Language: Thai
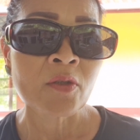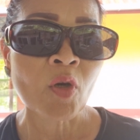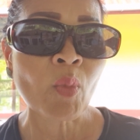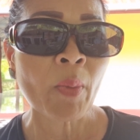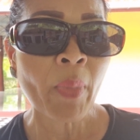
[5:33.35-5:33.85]
ต้
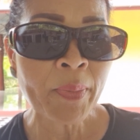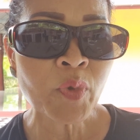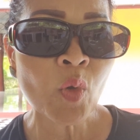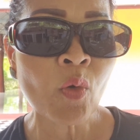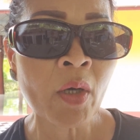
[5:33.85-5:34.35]
องมาปรับ
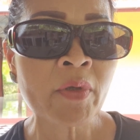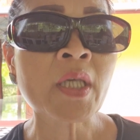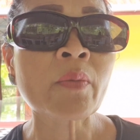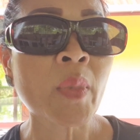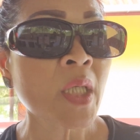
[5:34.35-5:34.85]
ตัวเขา
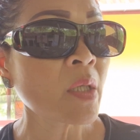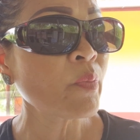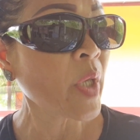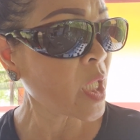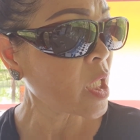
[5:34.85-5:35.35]
อีก มันมี
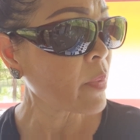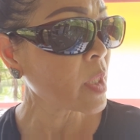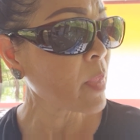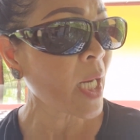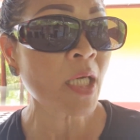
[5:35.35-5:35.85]
ปีนี้พั
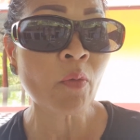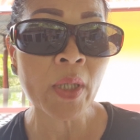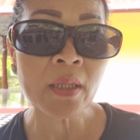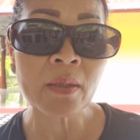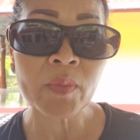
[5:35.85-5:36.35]
นบาหนาว
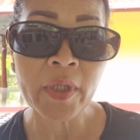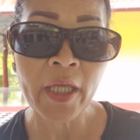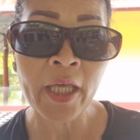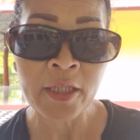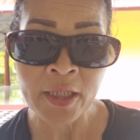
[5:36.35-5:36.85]
พัน
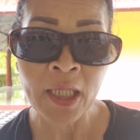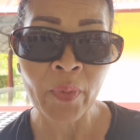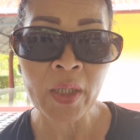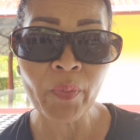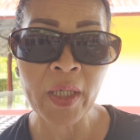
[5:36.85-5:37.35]
เอเชีย
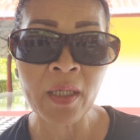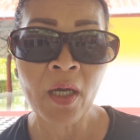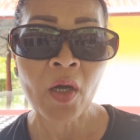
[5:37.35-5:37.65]
พันเป็น